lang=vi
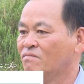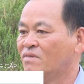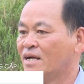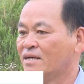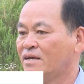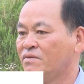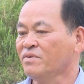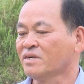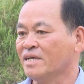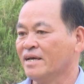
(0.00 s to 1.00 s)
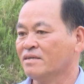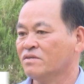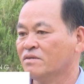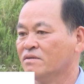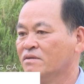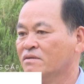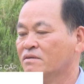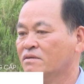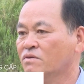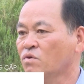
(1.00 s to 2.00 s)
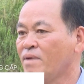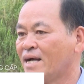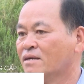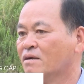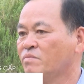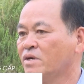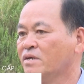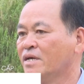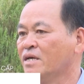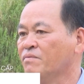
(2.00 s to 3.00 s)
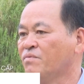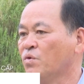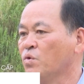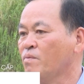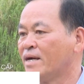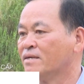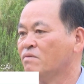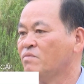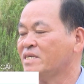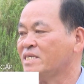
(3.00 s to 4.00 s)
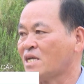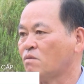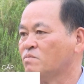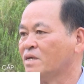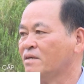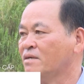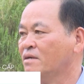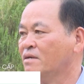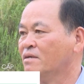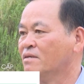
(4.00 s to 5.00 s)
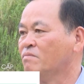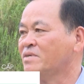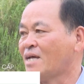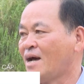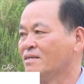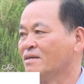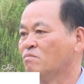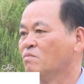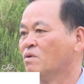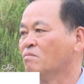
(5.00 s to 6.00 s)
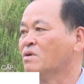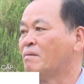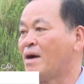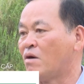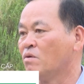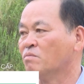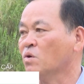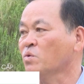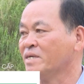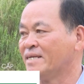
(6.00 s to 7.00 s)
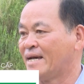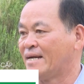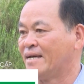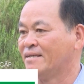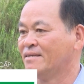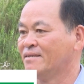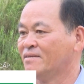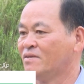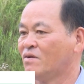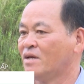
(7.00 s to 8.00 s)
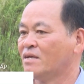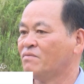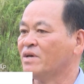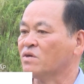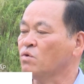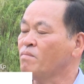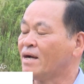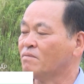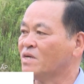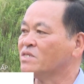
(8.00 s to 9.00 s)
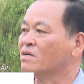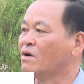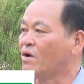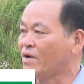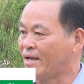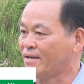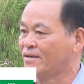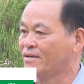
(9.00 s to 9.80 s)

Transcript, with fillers: và cái phương tiện đuổi bắt cũng như cái nghiệp vụ đuổi bắt đối với trên sông thì đối với xã thì không đảm bảo, không đủ chức năng này, cho nên cái việc đuổi bắt cũng hết sức là khó khăn.